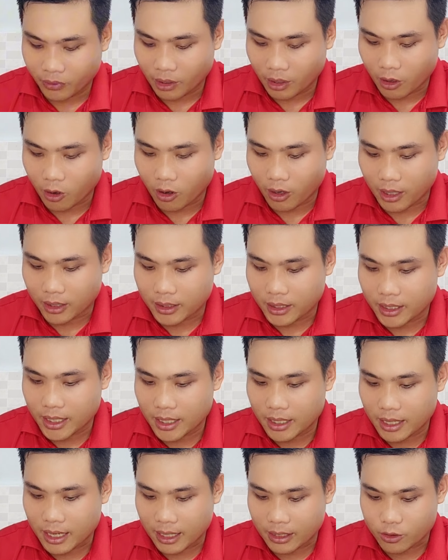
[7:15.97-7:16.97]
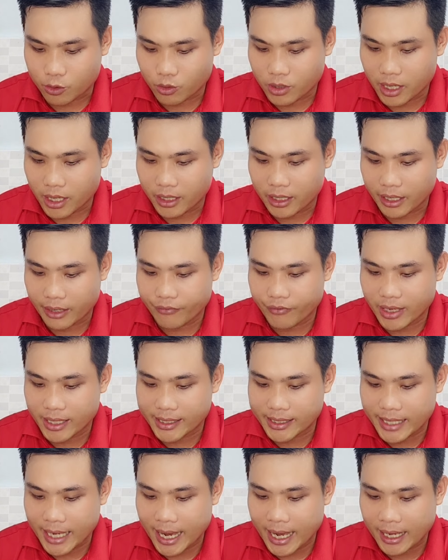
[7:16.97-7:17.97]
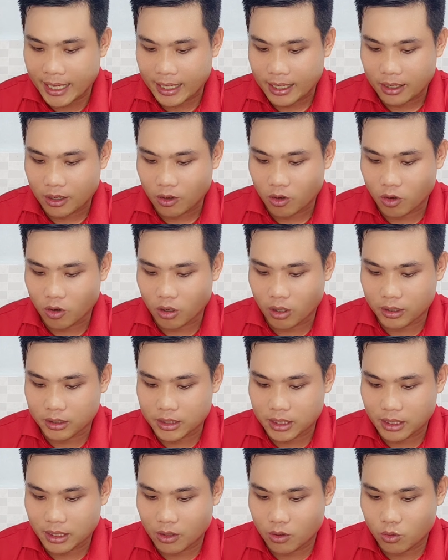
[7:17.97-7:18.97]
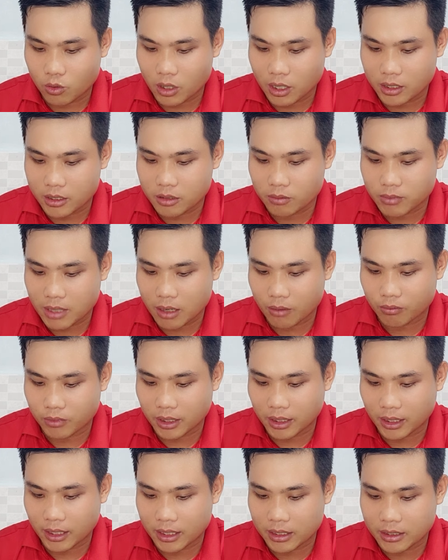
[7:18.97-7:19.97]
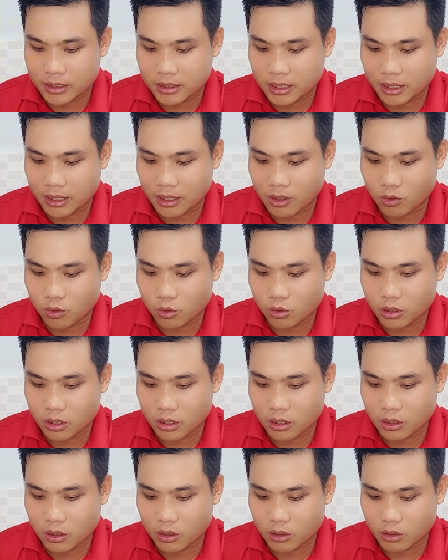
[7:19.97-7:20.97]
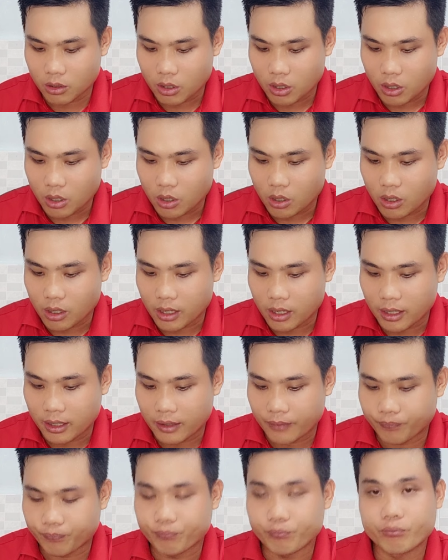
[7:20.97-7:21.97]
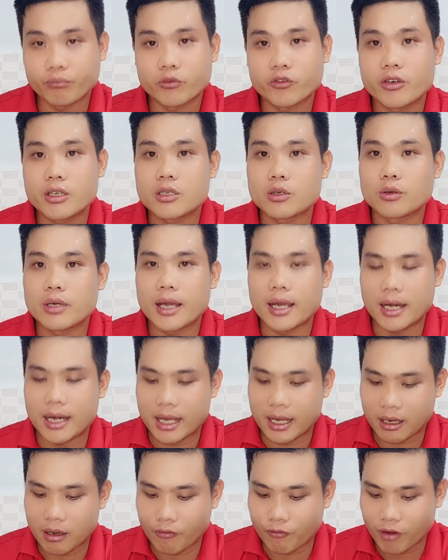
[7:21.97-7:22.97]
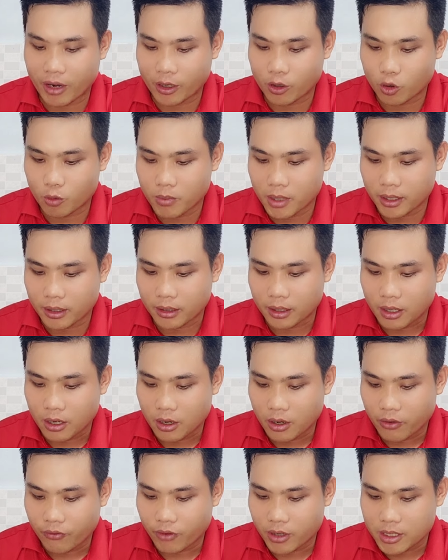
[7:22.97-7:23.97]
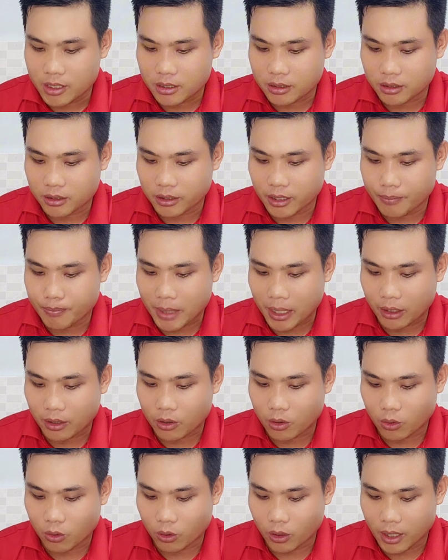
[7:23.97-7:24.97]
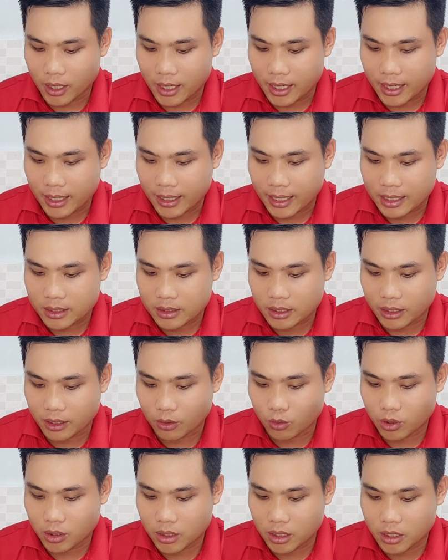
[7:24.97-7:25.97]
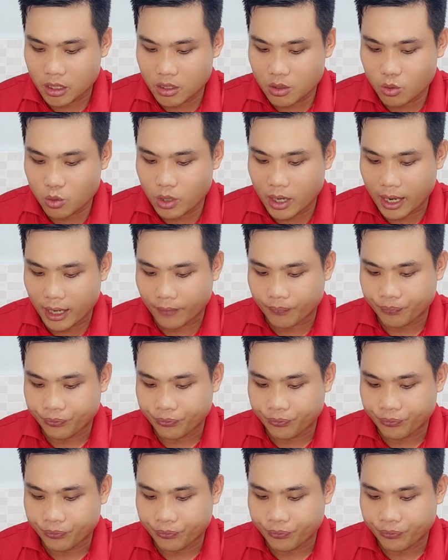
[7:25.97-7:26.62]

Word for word: Còn ở Tây Ninh là chủ đề nghĩ về cha. Còn sân khấu ở chống đồng thì cái sân khấu nó với chủ đề là không phải của mình với sự góp mặt của ca sĩ Quách Tuấn Du nè